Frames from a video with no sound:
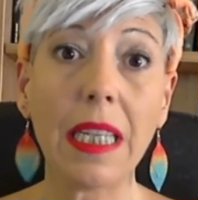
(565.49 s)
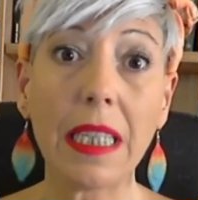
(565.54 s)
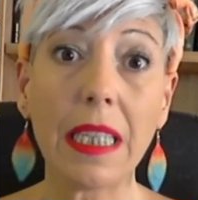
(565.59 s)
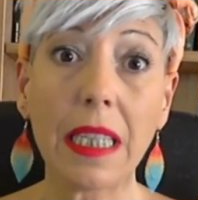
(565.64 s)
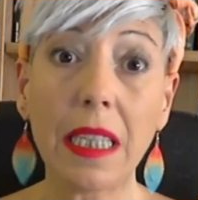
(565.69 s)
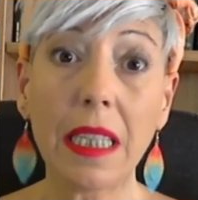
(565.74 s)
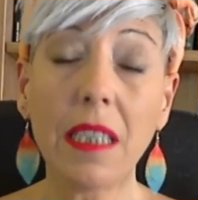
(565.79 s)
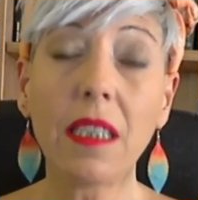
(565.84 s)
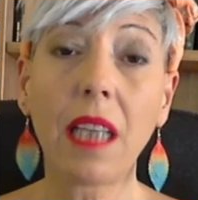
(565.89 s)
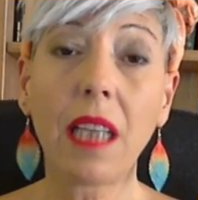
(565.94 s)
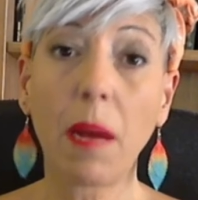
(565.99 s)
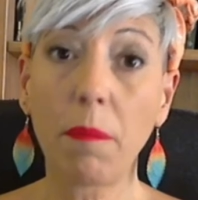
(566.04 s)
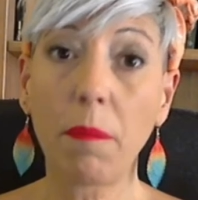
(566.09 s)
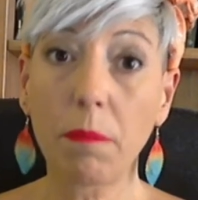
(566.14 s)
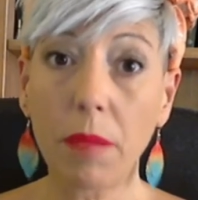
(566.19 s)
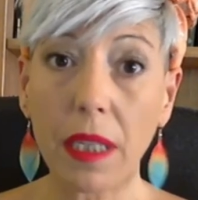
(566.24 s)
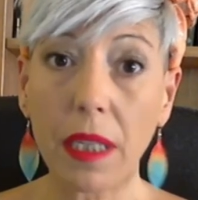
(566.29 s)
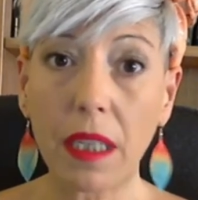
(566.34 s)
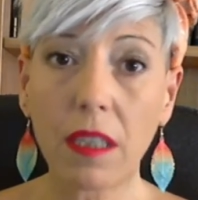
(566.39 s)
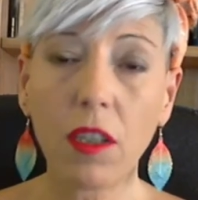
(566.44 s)
y
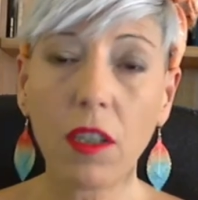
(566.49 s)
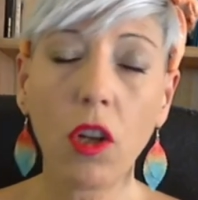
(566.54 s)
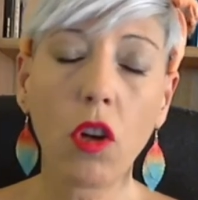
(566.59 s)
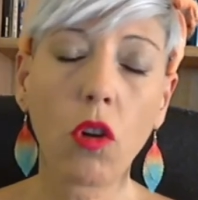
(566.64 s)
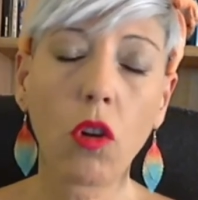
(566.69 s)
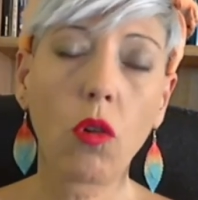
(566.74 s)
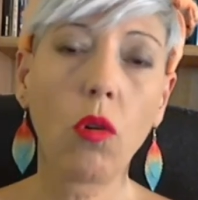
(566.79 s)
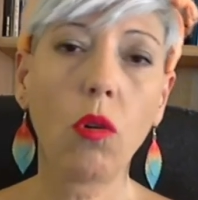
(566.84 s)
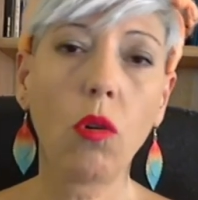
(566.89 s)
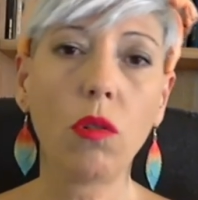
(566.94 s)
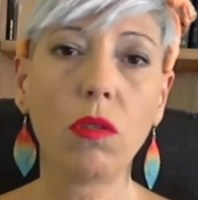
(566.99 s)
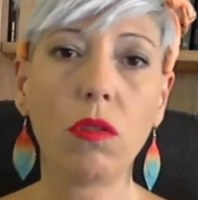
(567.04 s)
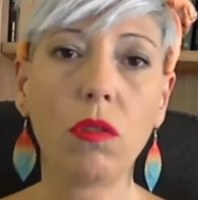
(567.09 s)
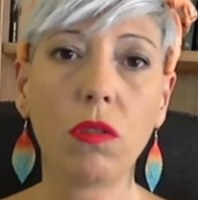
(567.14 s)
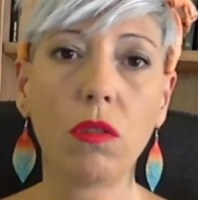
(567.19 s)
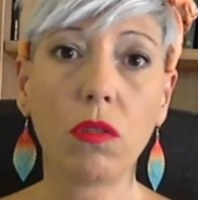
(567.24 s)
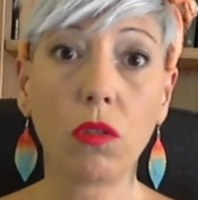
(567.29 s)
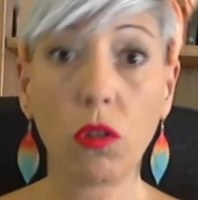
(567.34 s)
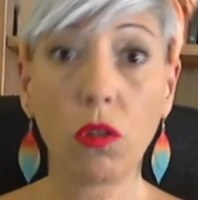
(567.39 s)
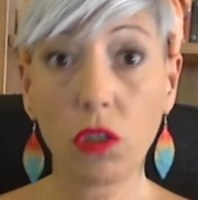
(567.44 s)
también
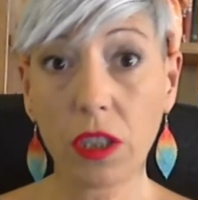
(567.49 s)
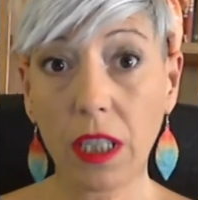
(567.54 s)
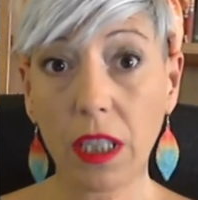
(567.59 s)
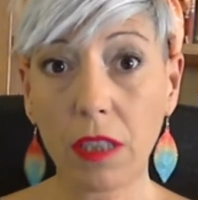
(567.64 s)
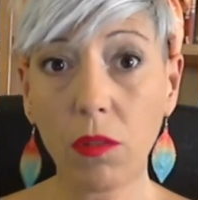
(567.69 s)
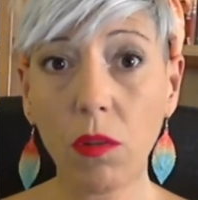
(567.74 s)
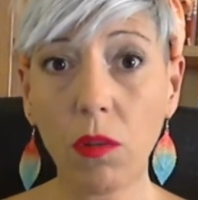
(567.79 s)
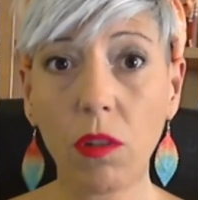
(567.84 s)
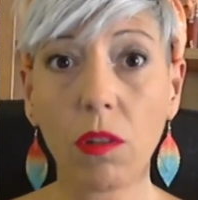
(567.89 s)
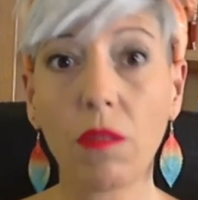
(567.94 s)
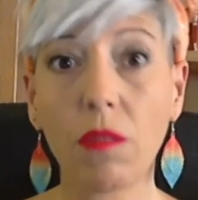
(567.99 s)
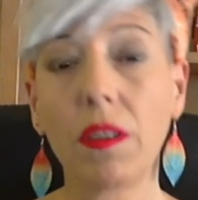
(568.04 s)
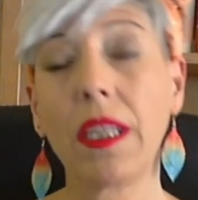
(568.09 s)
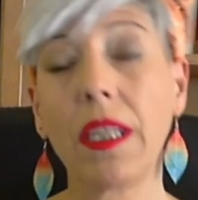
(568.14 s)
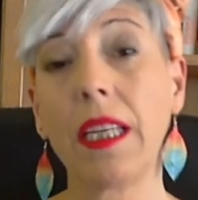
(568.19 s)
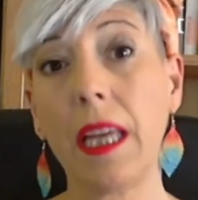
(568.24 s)
con, con Saturno